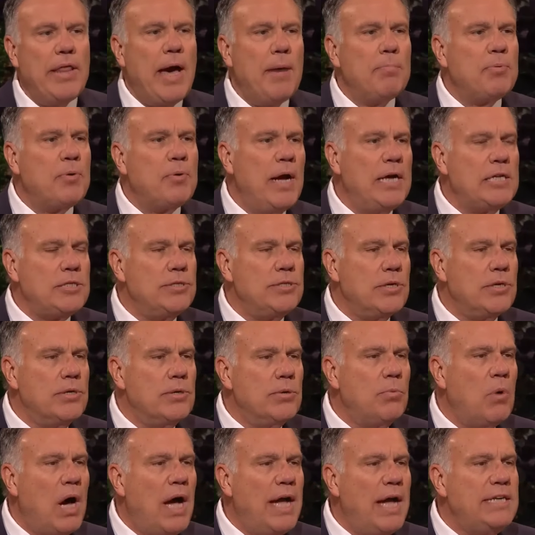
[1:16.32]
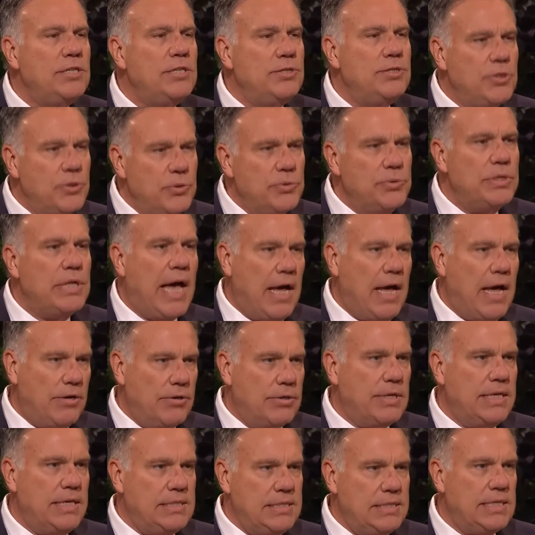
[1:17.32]
Entonces, con tanta presión,
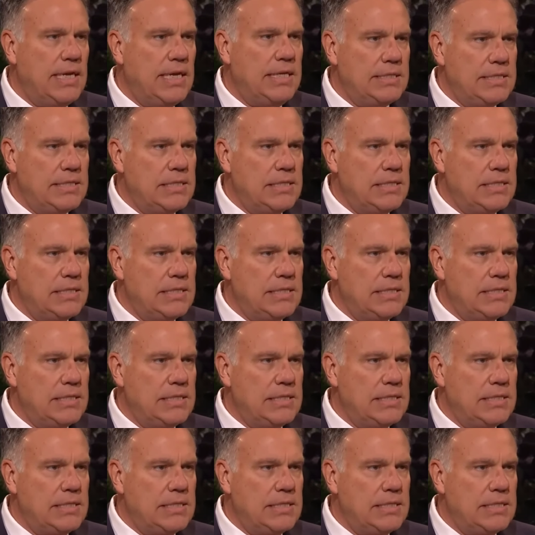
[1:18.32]
¿por qué